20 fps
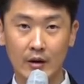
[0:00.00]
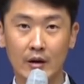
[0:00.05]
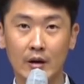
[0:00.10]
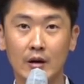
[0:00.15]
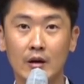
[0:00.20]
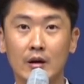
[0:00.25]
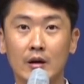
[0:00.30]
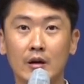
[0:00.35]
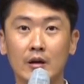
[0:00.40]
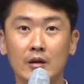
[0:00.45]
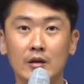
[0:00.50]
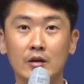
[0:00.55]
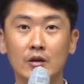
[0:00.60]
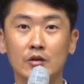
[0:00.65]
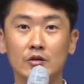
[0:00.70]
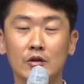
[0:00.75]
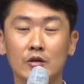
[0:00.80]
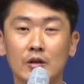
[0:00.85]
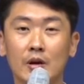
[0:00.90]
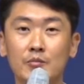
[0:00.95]
아,
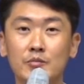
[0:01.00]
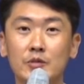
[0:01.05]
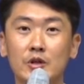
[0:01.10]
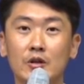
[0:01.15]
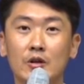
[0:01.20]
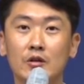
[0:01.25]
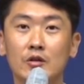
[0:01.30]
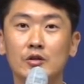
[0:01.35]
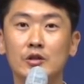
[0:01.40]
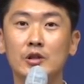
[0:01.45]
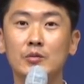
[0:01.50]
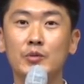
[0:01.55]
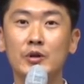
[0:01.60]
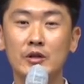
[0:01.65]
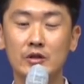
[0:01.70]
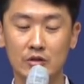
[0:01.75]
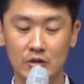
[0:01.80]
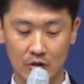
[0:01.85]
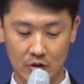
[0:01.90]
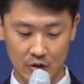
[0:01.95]
이어서 3절에서
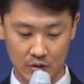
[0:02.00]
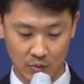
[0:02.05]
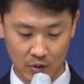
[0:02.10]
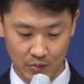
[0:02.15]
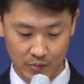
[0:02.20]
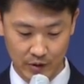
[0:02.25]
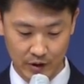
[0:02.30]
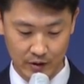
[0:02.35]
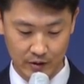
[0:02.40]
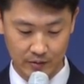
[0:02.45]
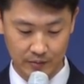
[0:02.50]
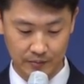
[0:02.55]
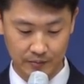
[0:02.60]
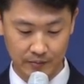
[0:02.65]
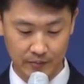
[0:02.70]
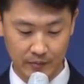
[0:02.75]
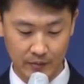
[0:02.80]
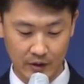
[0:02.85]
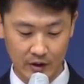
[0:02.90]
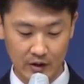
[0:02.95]
11절을 보면
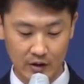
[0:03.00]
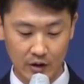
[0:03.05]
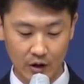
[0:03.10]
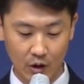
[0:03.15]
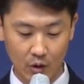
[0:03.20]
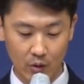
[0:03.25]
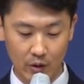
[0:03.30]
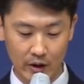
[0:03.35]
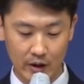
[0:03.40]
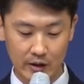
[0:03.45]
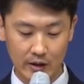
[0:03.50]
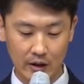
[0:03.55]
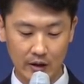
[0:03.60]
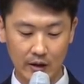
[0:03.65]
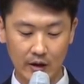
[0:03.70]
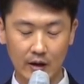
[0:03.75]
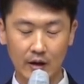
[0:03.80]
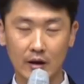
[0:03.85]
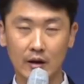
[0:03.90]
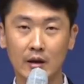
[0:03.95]
이 여호와의
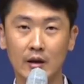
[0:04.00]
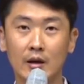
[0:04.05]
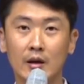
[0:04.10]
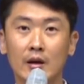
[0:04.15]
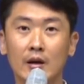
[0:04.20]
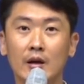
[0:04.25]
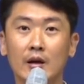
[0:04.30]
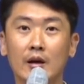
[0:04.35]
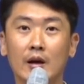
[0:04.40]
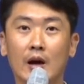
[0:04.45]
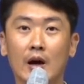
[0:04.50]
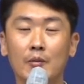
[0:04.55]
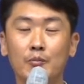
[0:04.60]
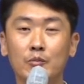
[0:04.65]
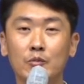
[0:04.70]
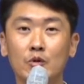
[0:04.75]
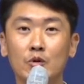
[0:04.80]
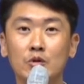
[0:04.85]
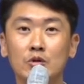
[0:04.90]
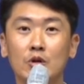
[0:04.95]
날에
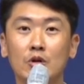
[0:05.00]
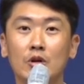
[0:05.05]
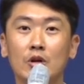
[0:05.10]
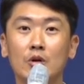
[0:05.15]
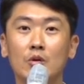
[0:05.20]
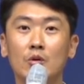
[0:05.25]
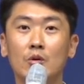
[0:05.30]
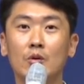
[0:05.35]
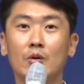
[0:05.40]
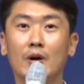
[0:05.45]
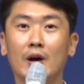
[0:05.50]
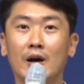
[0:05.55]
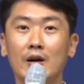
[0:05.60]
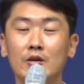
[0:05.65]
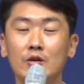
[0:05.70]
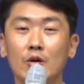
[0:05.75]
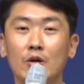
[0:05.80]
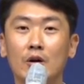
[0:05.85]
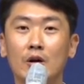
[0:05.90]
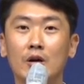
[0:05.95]
압도적이고
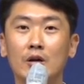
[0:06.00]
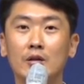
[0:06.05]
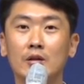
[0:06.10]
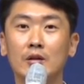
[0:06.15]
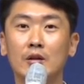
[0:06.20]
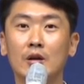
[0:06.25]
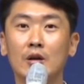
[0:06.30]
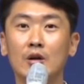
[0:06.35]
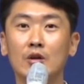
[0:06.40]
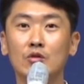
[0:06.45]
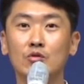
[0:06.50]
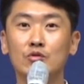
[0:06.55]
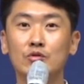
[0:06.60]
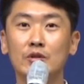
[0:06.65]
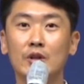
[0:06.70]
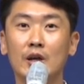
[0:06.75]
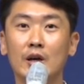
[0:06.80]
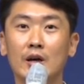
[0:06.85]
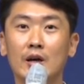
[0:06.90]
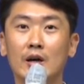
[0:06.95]
강력한
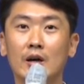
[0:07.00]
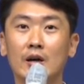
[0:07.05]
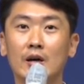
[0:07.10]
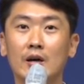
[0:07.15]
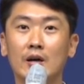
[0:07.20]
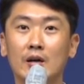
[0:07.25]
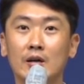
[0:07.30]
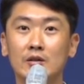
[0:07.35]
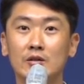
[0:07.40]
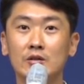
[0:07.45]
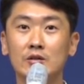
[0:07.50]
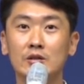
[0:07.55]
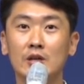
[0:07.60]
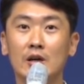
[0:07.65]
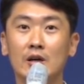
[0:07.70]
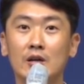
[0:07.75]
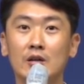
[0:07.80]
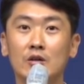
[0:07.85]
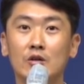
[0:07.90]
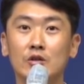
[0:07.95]
군대가
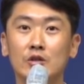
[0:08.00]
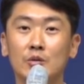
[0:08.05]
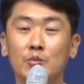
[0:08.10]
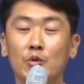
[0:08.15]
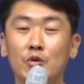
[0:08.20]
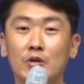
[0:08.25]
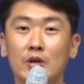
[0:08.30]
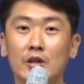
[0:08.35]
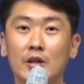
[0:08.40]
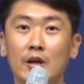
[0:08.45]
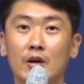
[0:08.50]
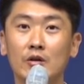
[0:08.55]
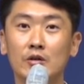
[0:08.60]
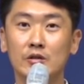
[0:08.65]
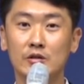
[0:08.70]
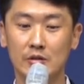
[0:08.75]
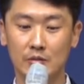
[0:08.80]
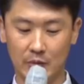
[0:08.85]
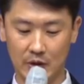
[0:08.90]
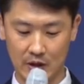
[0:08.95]
등장하는 것이 묘사되어
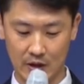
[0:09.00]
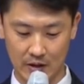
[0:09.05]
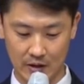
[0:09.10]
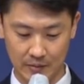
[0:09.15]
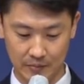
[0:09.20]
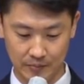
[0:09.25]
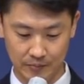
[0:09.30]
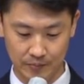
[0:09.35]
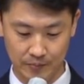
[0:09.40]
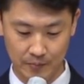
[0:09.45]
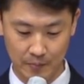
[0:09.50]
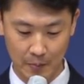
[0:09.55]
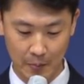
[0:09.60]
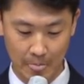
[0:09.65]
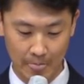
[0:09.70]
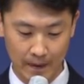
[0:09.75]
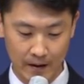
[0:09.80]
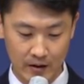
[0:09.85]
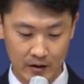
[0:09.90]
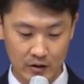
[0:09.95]
있습니다.
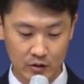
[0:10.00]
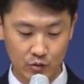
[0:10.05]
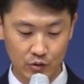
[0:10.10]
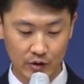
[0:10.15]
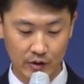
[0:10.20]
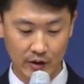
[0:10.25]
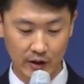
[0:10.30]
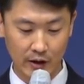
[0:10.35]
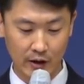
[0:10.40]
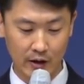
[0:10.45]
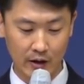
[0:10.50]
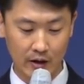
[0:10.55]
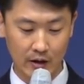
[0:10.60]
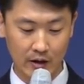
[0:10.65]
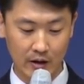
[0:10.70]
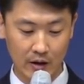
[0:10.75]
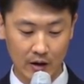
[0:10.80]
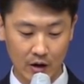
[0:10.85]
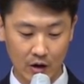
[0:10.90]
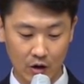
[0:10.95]
그
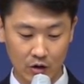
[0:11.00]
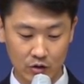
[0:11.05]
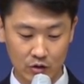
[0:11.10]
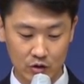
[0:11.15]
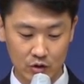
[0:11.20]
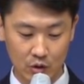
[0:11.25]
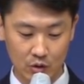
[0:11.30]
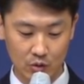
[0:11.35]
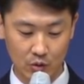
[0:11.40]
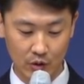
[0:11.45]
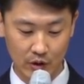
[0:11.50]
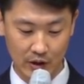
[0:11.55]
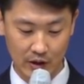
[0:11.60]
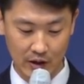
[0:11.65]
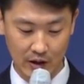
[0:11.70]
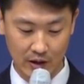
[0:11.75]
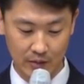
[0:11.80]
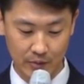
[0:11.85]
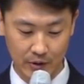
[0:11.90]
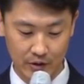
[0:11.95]
위세가 어느
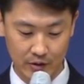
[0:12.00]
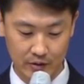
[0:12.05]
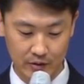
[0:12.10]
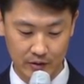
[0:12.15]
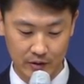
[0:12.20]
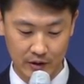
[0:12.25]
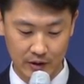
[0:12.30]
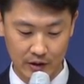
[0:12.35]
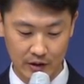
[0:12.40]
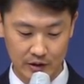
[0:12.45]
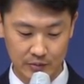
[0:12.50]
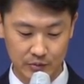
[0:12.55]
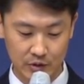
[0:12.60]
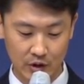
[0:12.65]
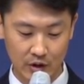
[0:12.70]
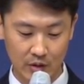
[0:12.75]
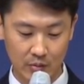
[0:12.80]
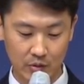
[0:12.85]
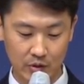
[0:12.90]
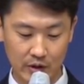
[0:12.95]
정도인가 하면
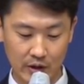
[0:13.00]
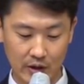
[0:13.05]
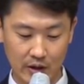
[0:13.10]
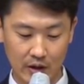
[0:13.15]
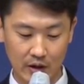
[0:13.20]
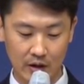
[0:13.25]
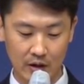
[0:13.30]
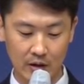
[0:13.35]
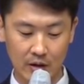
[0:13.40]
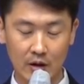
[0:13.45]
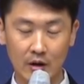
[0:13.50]
10절에 보니까